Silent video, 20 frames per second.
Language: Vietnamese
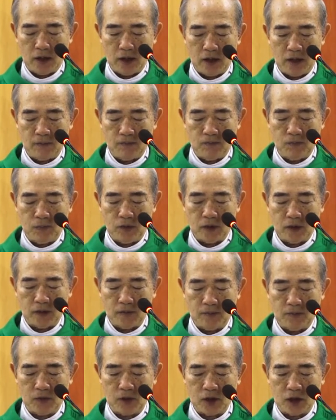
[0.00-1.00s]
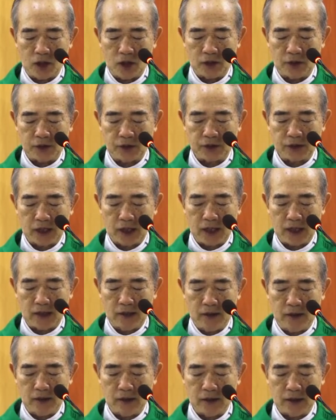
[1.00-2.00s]
âm không còn xa
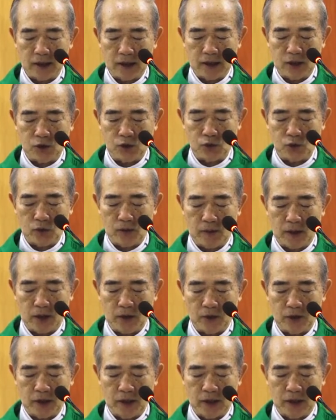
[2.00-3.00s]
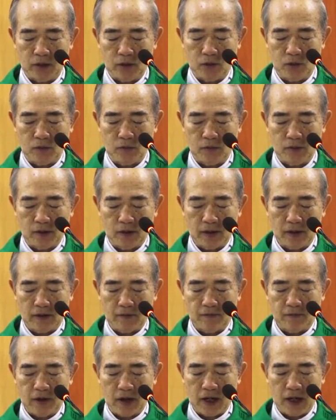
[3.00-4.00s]
nước Thiên Chúa bao nhiêu
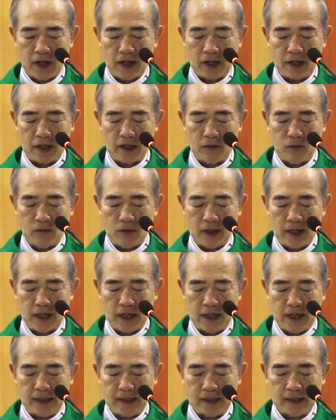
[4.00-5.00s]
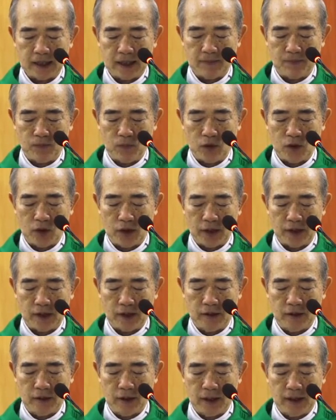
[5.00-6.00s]
và không ai dám hỏi
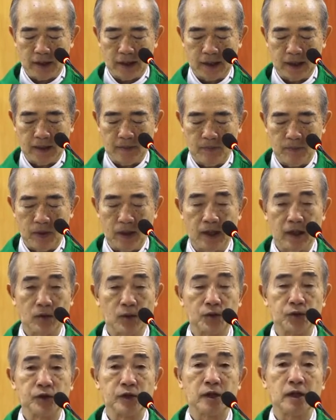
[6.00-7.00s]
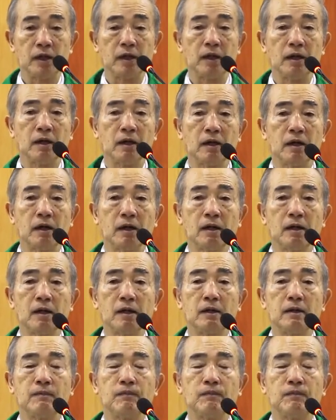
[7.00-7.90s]
người thêm điều gì nữa.